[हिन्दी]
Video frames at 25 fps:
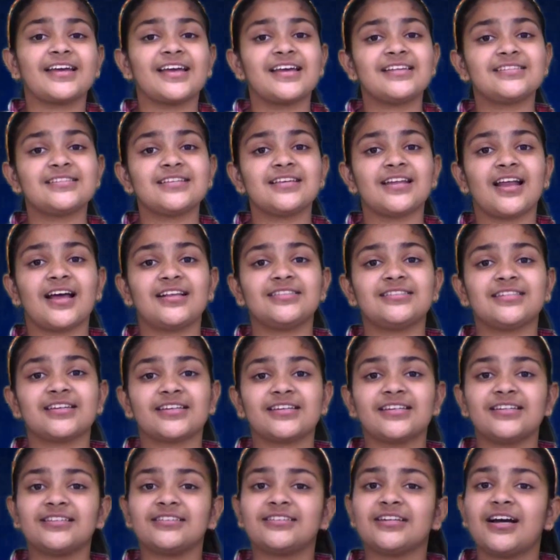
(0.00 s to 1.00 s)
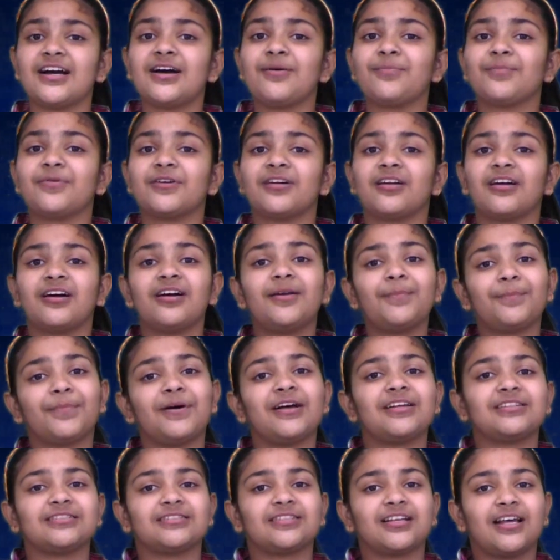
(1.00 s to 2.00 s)
एक ऐसे राज्य की जहाँ पर हर
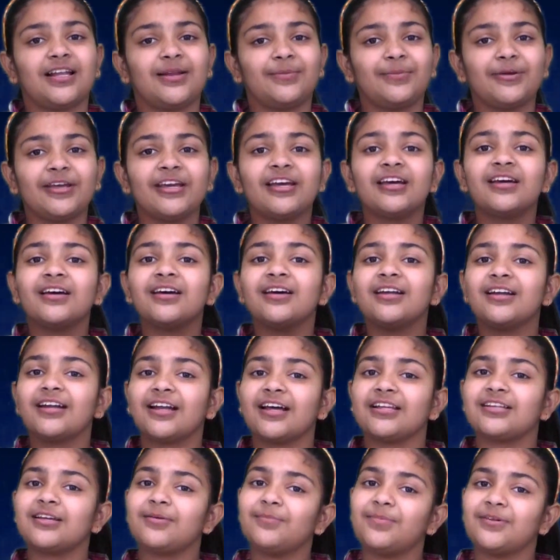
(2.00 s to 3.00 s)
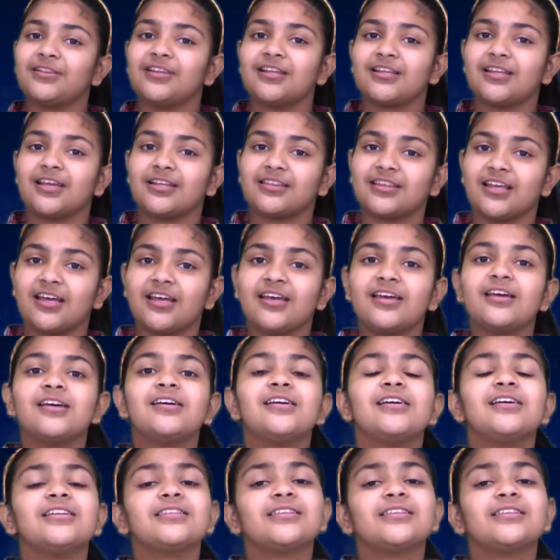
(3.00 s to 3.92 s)
पाँच साल में राजा बदला जाता है